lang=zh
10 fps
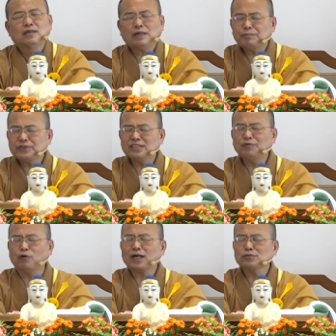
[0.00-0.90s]
那不是
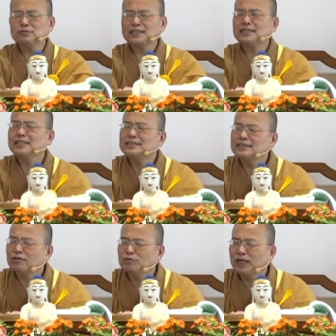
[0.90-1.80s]
佛告诉他，他才知
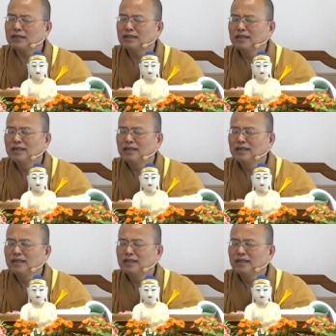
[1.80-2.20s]
道的吗？